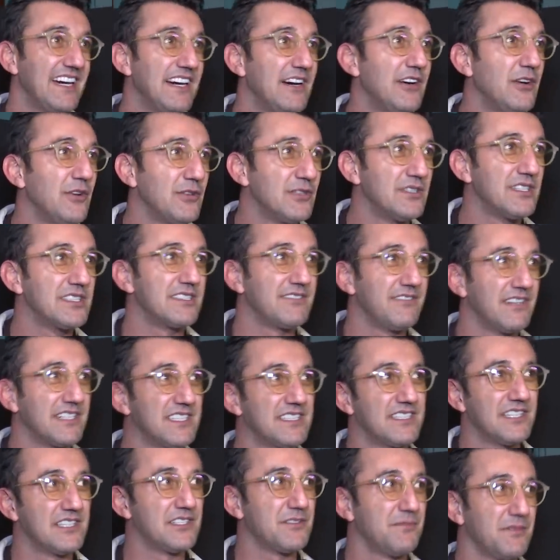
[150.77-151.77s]
E, onunla
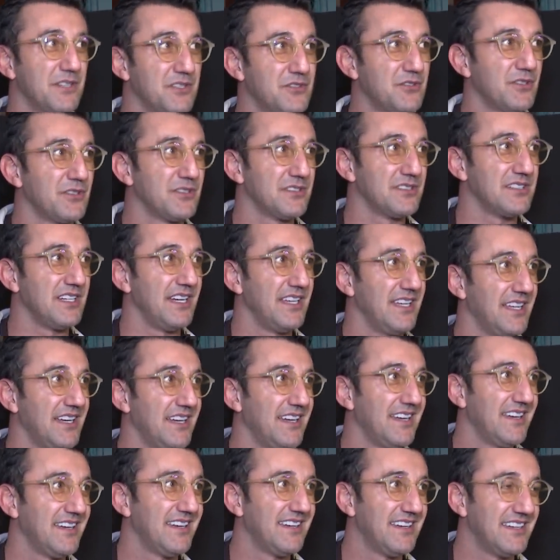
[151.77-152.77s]
vakit geçirmek çok güzel
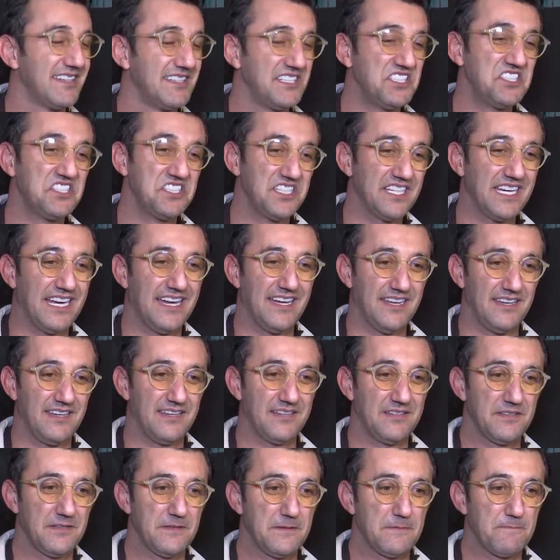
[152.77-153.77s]
ya. İyi yani.
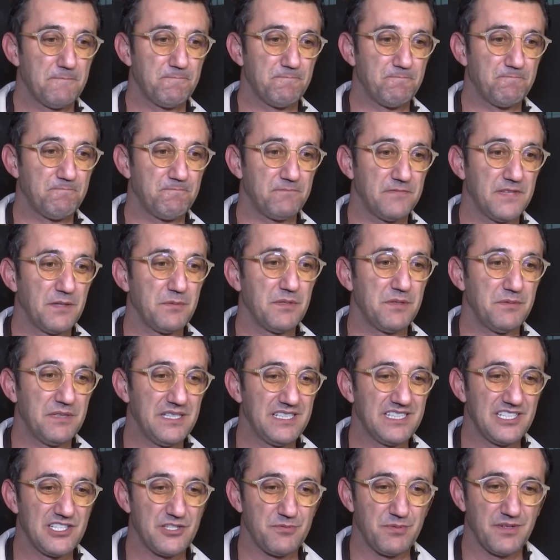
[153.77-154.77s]
Hmm, ne bileyim
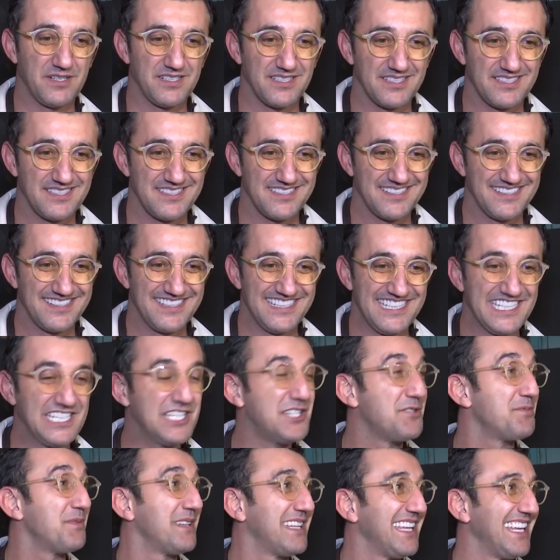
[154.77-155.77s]
ilginç bir kız.
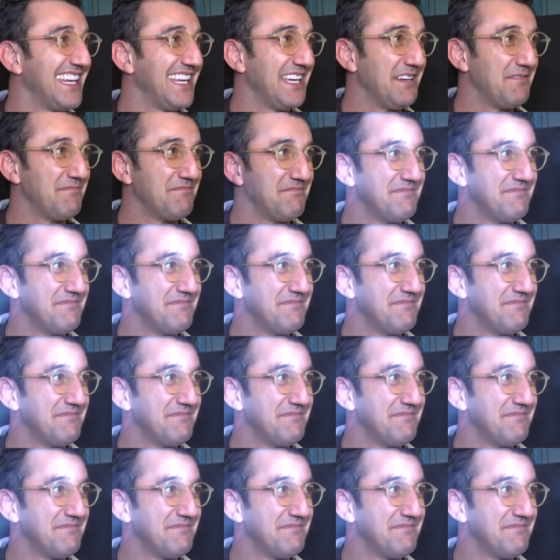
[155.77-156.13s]
İlginç bir deneyim.